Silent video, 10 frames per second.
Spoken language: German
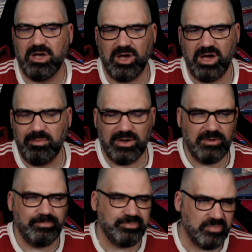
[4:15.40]

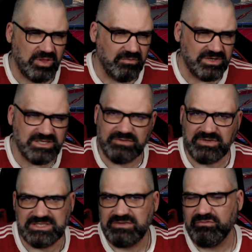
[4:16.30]
Aber wie gesagt,
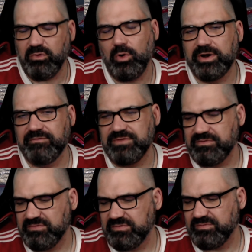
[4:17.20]
wir sind vorne
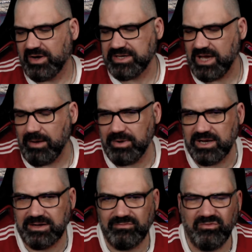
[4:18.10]
viel, viel
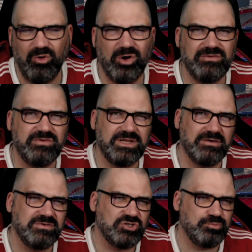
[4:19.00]
variabler geworden
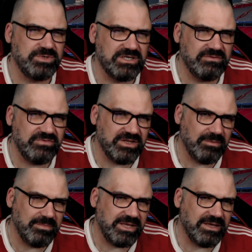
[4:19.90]
wieder. Wir spielen
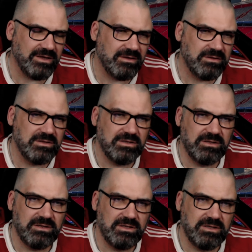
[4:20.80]
wieder mehr
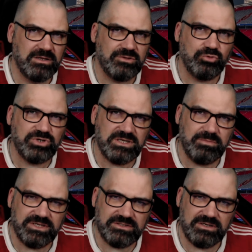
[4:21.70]
durch die
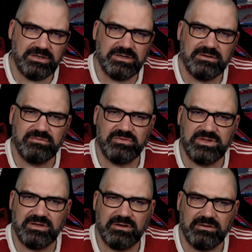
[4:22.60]
Mitte.
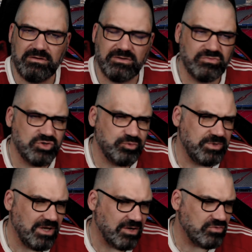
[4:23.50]
Wieder, also wir
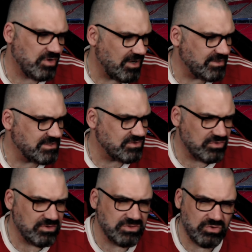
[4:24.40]
spielen aktuell eigentlich so
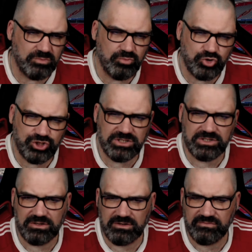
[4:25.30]
eine, so eine
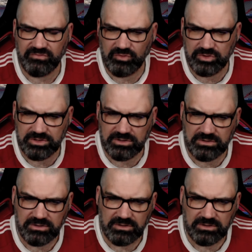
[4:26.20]
Mischi äh, von,